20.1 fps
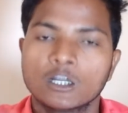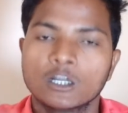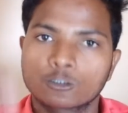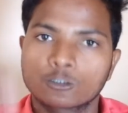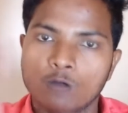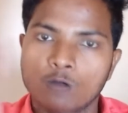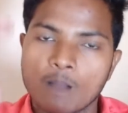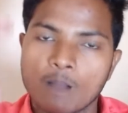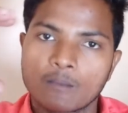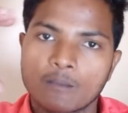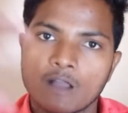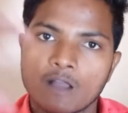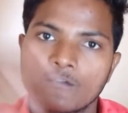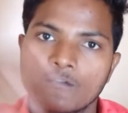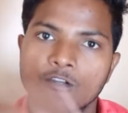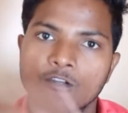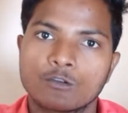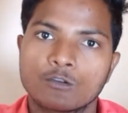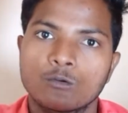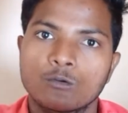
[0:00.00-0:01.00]
तो आपका
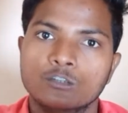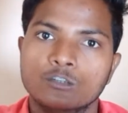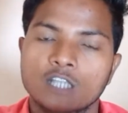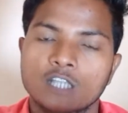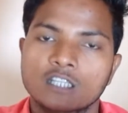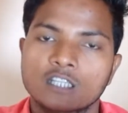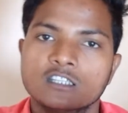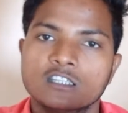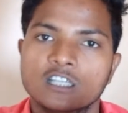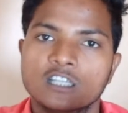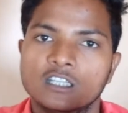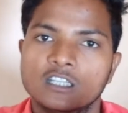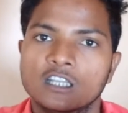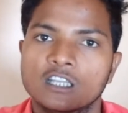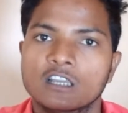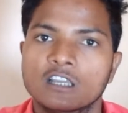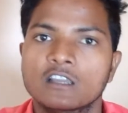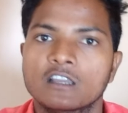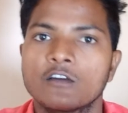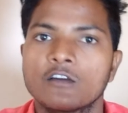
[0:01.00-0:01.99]
वीडियो लोग ज़्यादा से ज़्यादा
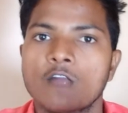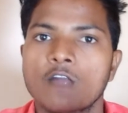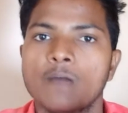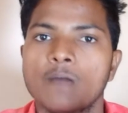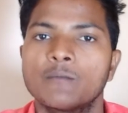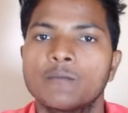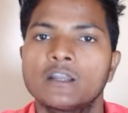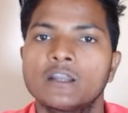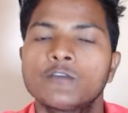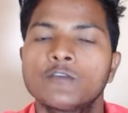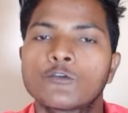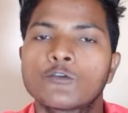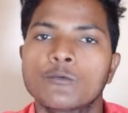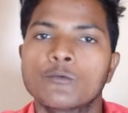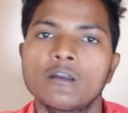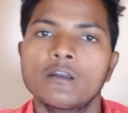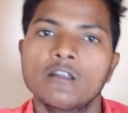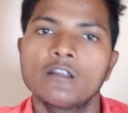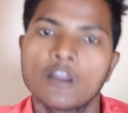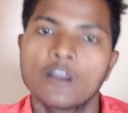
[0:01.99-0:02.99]
देखेंगे और आप बड़े
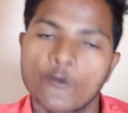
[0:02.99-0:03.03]
यूट्यूबर